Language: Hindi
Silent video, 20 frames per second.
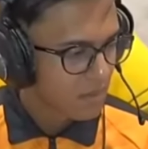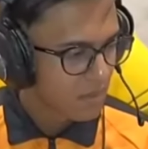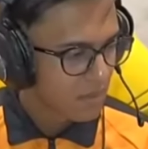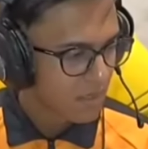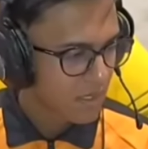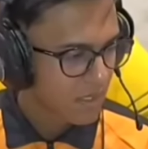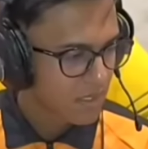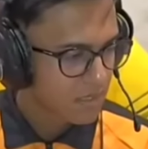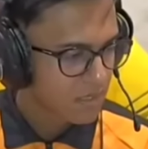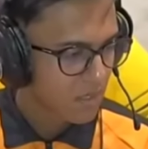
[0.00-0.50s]

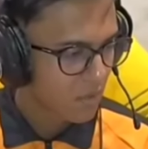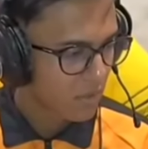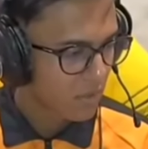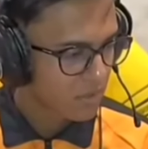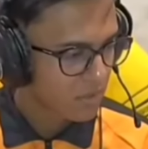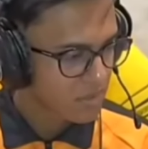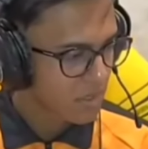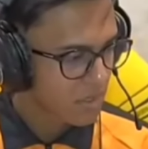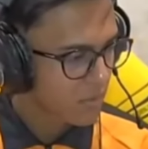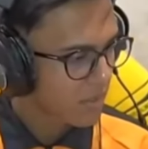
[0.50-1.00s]
कहीं और
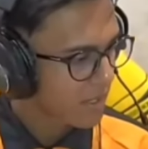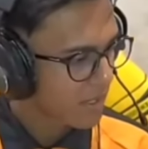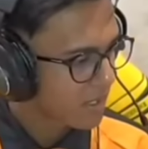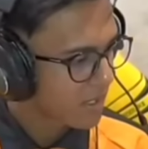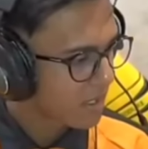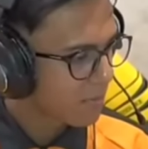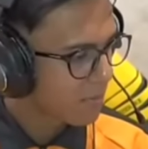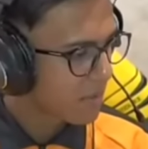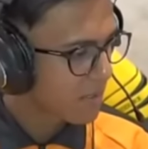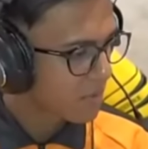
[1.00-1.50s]
से को खेलने
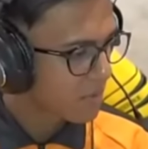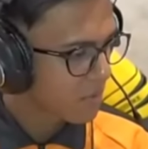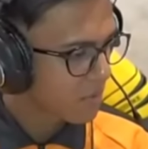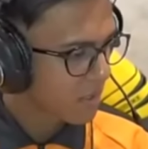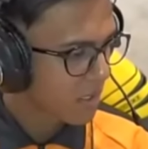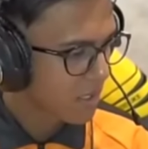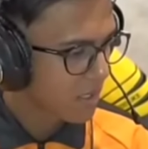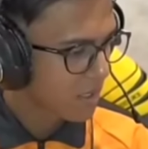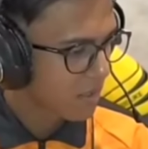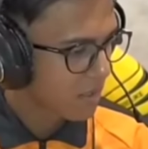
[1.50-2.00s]
मिल रहा है तो
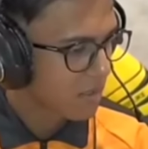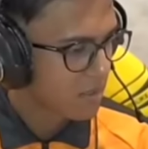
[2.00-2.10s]
खेल